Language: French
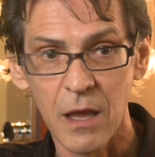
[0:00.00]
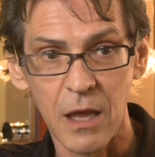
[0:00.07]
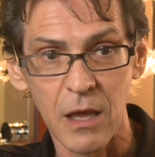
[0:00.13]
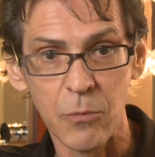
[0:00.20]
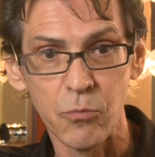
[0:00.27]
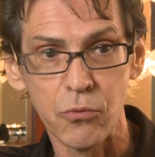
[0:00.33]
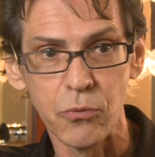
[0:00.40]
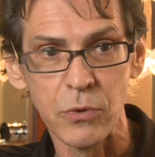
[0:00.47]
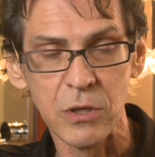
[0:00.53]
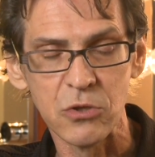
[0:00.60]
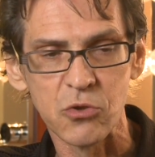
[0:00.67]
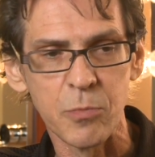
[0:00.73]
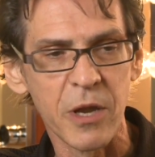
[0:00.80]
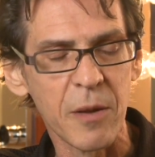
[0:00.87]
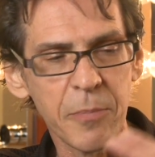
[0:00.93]
Et puis,
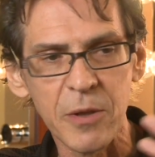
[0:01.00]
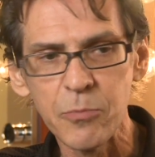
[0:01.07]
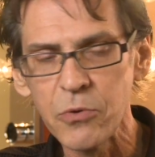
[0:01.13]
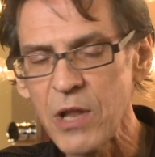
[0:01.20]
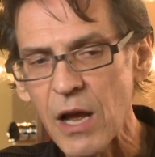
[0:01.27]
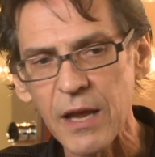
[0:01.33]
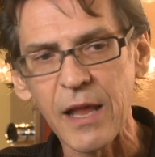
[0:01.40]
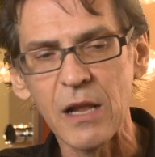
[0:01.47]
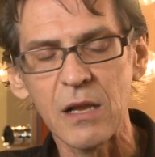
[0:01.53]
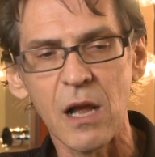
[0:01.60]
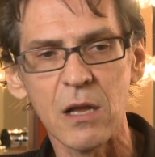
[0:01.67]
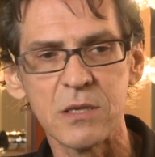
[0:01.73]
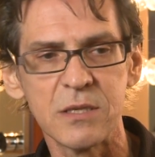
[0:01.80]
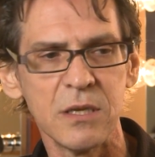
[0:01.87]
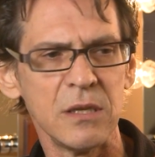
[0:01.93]
je me rappelle plus dans quel
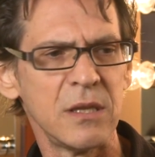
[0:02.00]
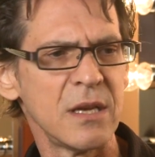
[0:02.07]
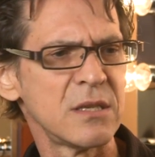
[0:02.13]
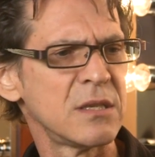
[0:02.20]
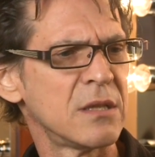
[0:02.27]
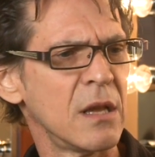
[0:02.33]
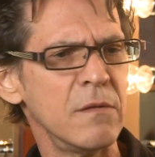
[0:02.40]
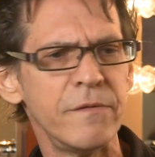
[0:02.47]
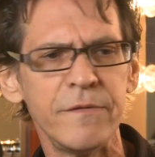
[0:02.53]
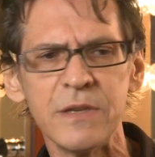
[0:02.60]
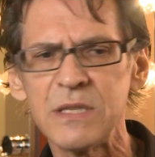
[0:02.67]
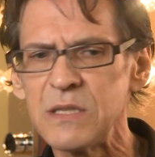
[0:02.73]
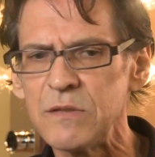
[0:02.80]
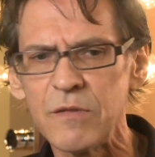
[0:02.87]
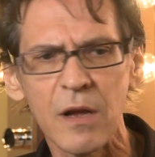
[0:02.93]
cadre c'était, c'était le
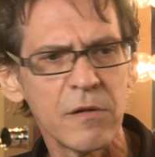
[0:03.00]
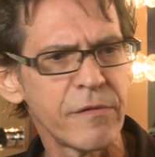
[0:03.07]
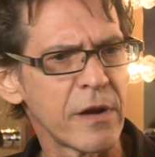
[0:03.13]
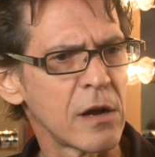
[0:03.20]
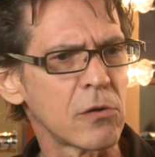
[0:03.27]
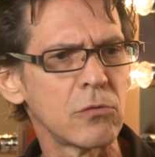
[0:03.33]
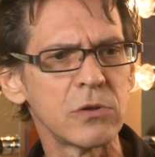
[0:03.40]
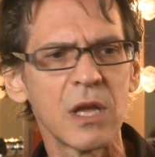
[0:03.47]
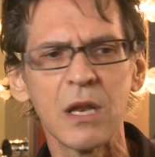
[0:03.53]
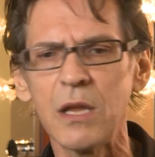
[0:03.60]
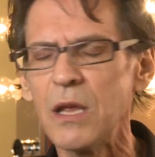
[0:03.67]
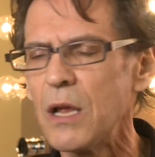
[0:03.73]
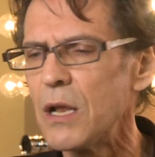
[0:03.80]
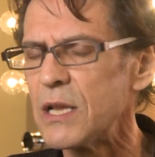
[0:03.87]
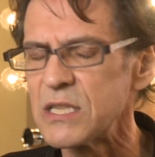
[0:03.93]
festival
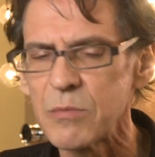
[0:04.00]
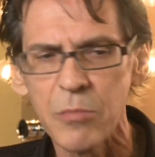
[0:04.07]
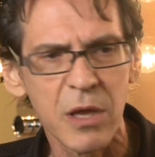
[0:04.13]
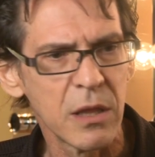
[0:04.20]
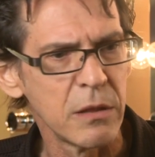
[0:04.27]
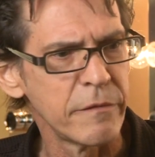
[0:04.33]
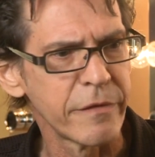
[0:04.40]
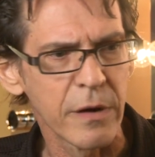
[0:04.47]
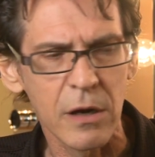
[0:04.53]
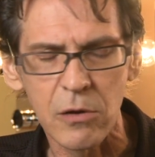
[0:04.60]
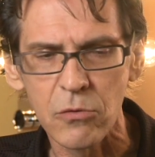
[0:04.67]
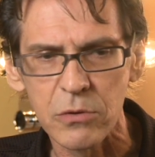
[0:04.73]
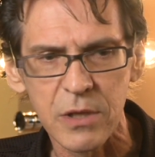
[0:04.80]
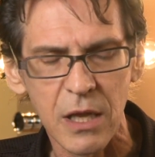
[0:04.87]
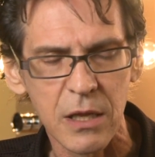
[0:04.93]
franco-ontarien, la semaine
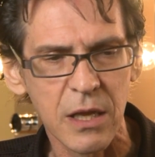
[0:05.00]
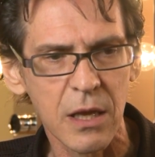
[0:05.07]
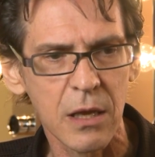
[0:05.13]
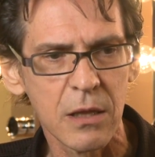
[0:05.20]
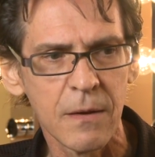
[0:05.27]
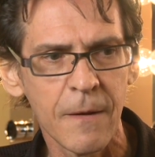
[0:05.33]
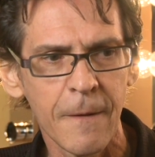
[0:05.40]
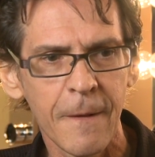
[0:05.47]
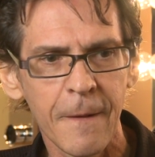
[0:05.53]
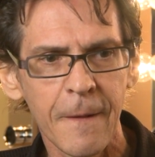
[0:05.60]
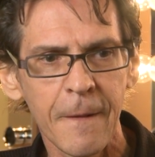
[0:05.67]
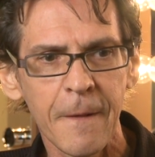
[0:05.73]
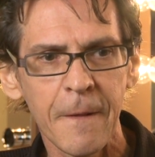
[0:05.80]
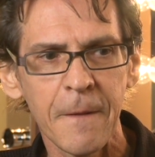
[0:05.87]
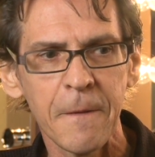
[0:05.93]
franco-ontarienne.
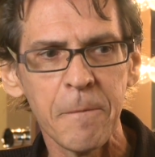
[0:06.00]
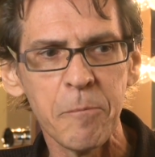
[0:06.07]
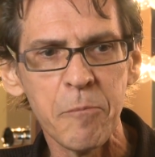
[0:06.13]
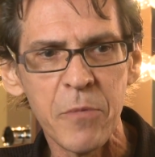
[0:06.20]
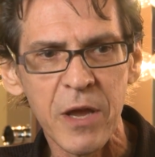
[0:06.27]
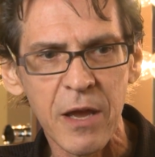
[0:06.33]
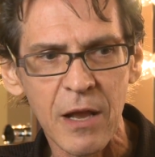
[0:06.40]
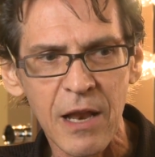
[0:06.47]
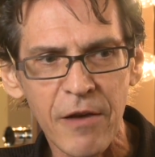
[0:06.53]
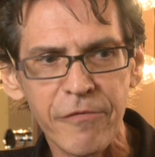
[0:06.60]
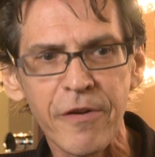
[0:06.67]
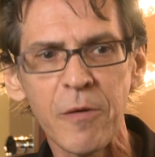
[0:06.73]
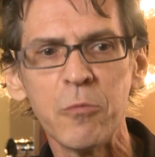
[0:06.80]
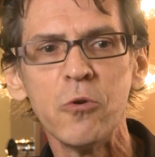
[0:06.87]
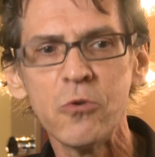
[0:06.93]
Mais la
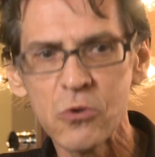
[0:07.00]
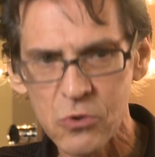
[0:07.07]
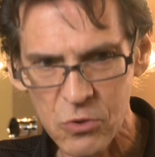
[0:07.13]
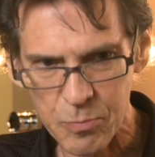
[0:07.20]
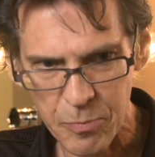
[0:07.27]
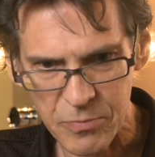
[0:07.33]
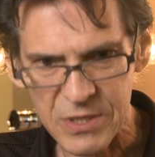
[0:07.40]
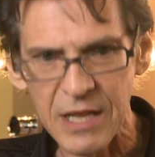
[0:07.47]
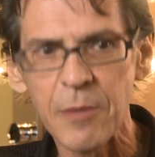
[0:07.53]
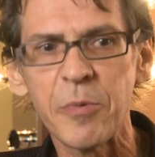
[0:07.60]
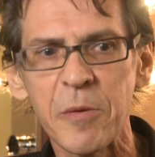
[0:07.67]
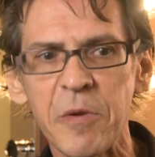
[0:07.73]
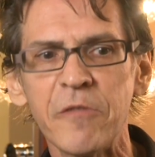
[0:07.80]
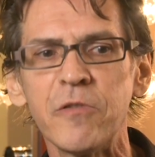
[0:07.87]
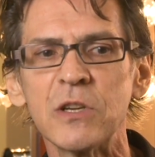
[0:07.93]
fameuse, c'est la
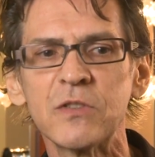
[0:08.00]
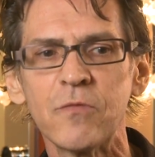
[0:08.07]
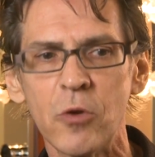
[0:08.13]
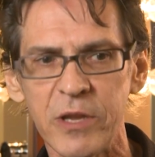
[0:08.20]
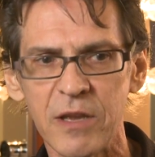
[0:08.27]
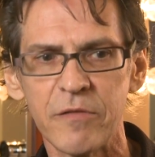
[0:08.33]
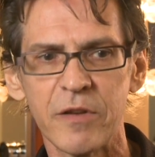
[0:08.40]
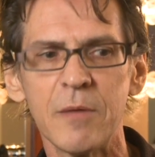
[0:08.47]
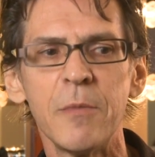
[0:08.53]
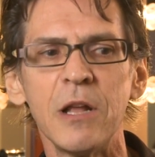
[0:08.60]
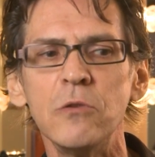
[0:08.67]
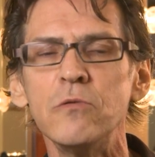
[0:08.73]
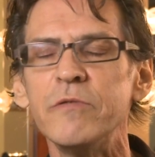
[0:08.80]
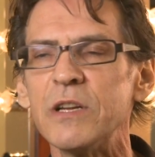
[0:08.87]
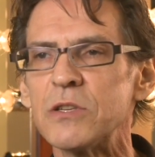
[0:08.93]
première fois que je voyais vraiment
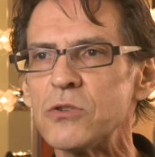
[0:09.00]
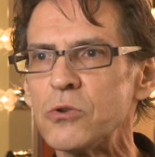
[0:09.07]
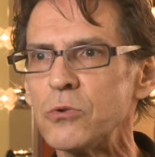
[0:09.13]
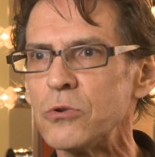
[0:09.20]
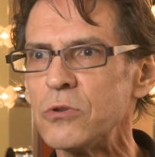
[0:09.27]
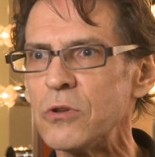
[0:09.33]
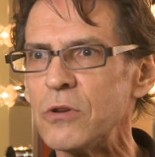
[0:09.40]
l'ouverture